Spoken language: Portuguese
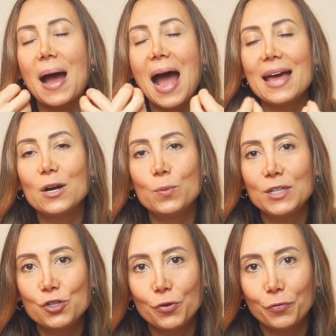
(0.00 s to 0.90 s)
para o
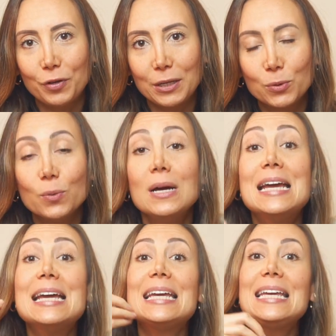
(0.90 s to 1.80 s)
indivíduo
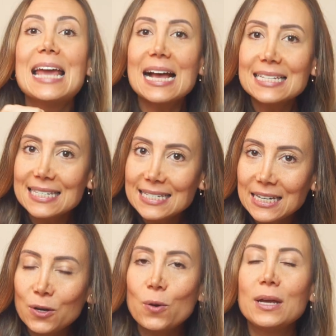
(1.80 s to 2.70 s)
e
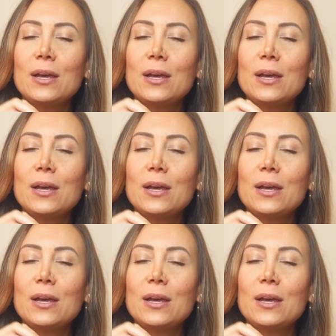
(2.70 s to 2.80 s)
assim